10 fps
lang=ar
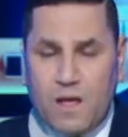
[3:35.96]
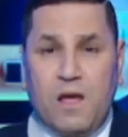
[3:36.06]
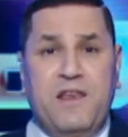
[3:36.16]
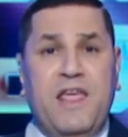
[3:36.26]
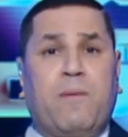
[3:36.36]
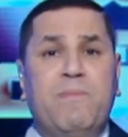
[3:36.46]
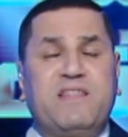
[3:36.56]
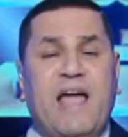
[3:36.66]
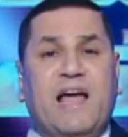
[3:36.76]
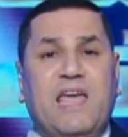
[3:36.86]
نجم
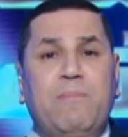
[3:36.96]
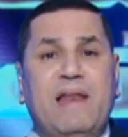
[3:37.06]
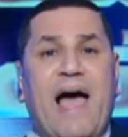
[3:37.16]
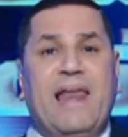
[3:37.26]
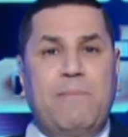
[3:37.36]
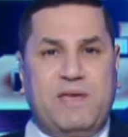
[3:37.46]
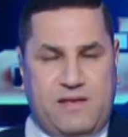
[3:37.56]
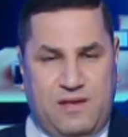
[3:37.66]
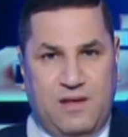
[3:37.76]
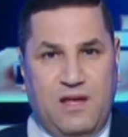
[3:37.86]
التحكيم
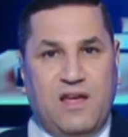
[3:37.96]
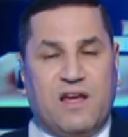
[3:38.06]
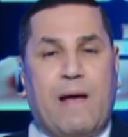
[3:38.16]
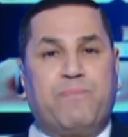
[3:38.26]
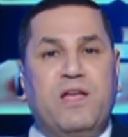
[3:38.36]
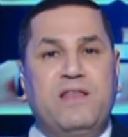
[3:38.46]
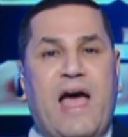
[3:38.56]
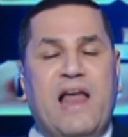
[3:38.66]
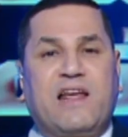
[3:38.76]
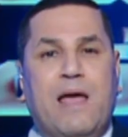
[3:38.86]
العالمي
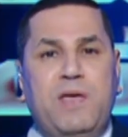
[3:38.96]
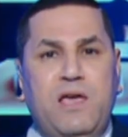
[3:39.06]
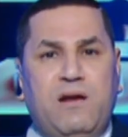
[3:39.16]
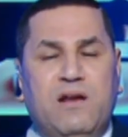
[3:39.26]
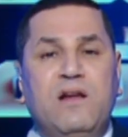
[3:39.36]
كابتننا الكبير